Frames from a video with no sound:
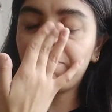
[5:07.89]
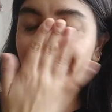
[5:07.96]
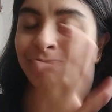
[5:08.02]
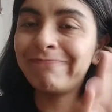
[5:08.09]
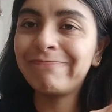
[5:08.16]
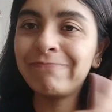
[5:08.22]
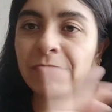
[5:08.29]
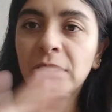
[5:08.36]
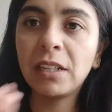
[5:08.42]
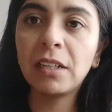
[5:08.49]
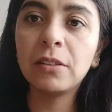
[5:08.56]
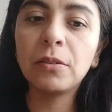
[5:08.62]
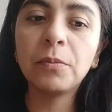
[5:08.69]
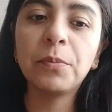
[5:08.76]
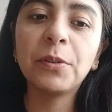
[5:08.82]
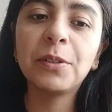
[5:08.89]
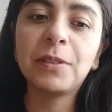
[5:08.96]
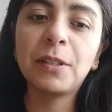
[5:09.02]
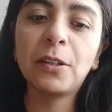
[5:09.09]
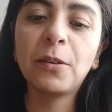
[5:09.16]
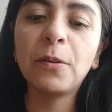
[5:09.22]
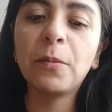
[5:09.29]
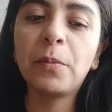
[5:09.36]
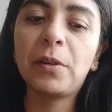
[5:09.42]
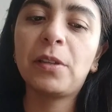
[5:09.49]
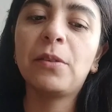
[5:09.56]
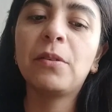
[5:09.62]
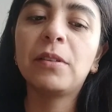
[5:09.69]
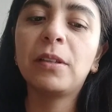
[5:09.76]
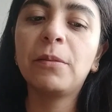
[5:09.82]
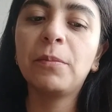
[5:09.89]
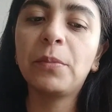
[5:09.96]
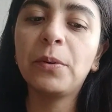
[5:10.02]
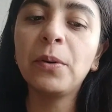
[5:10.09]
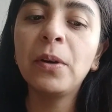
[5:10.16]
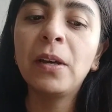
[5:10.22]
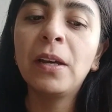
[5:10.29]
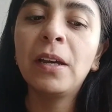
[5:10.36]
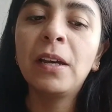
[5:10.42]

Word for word: mm, ya no puedo estar como perdiendo el tiempo